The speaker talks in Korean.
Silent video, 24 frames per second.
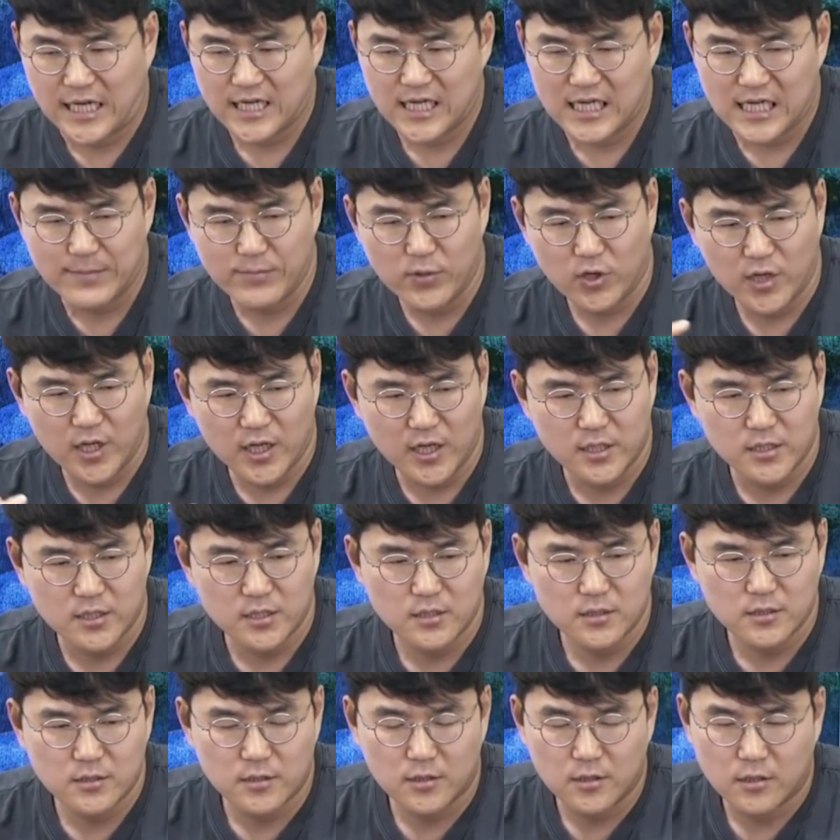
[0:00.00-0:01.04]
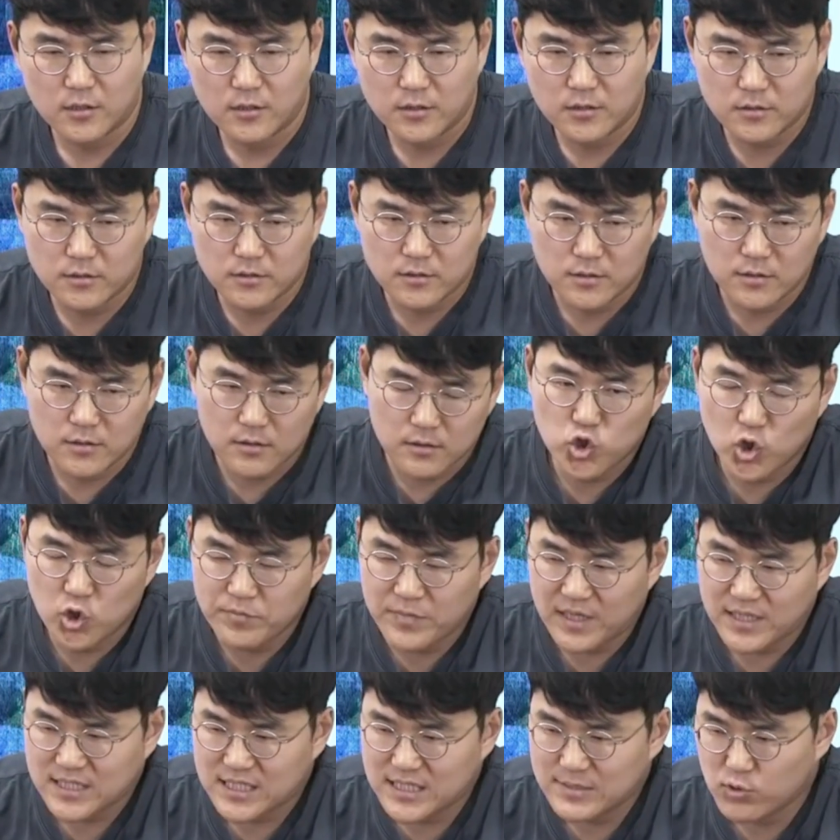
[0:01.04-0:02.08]
자기 이면에 있는 그런
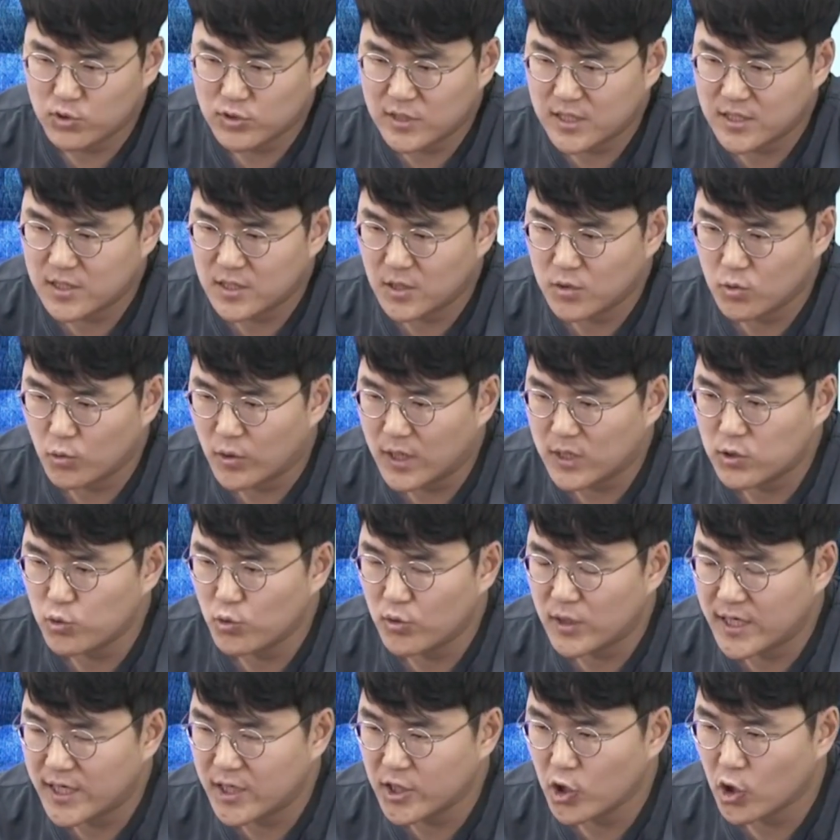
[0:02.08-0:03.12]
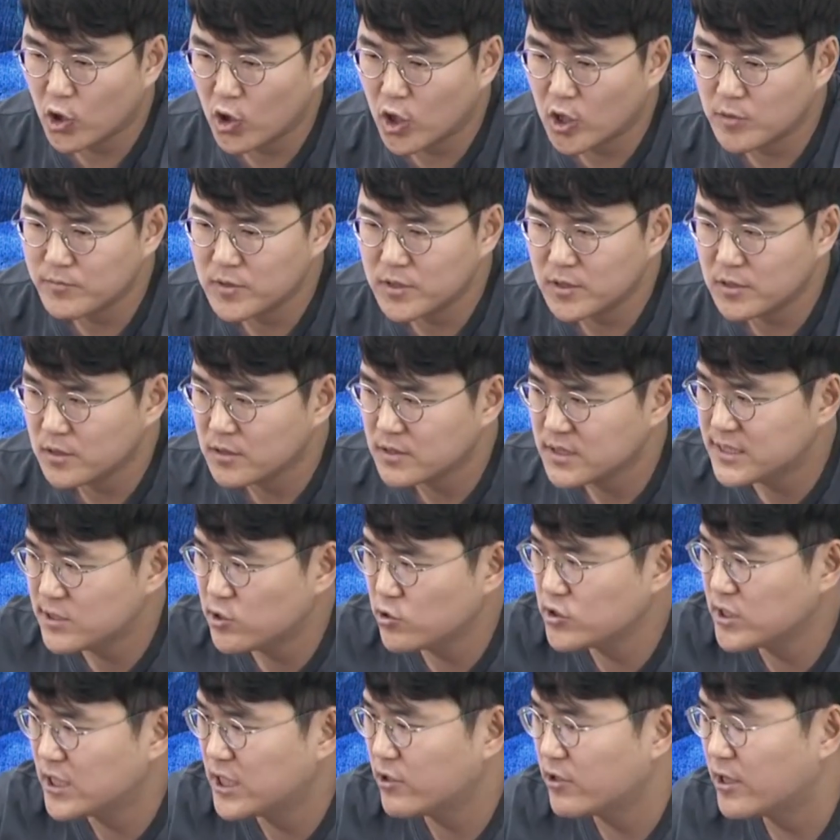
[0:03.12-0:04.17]
수용받지 못했던 오랫동안의 경험을
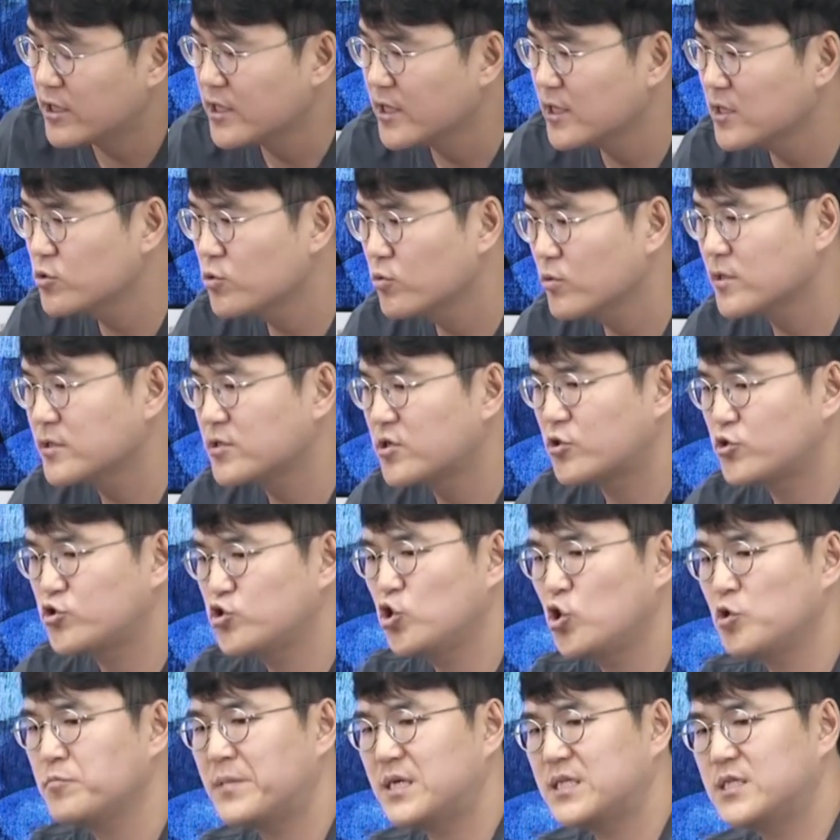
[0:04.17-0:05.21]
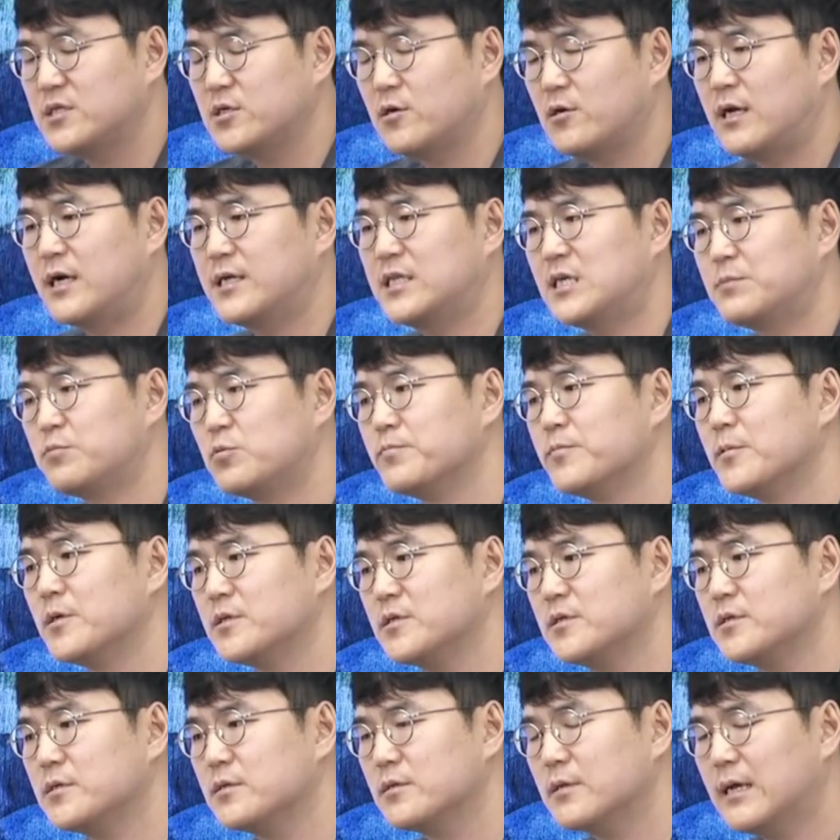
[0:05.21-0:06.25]
치료자의 관계를 통해서 수용받는 걸 하다
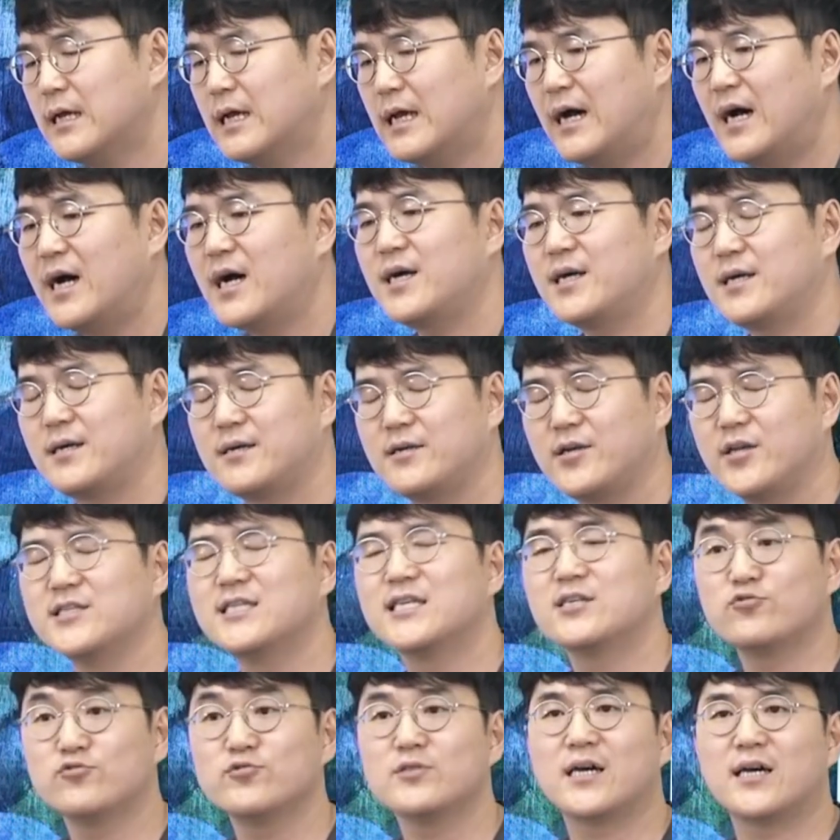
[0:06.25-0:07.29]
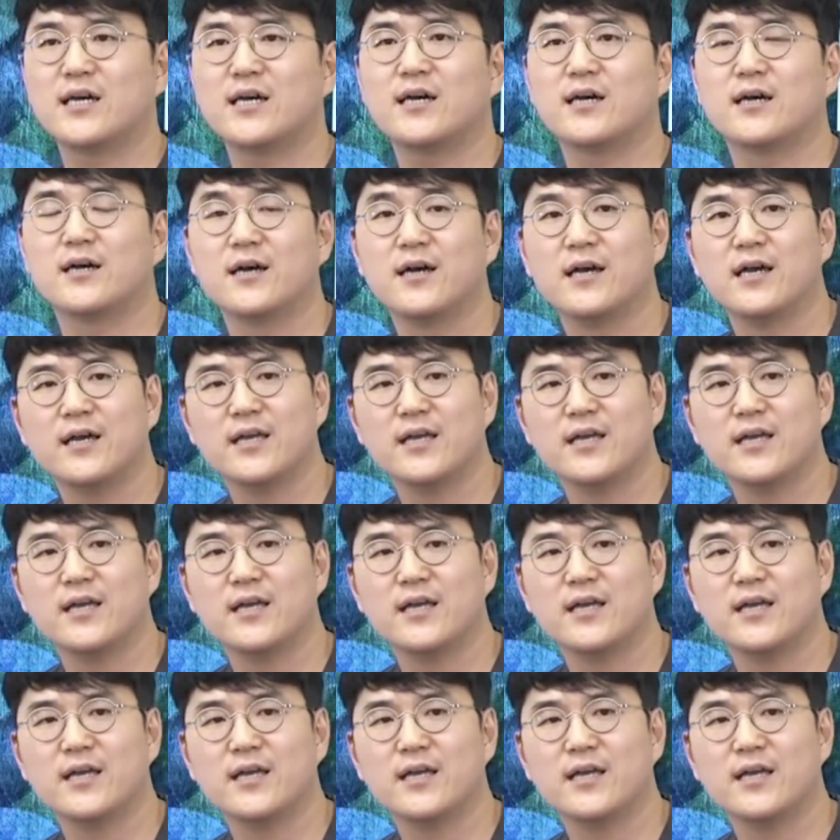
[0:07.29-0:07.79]
보면은 아 괜찮구나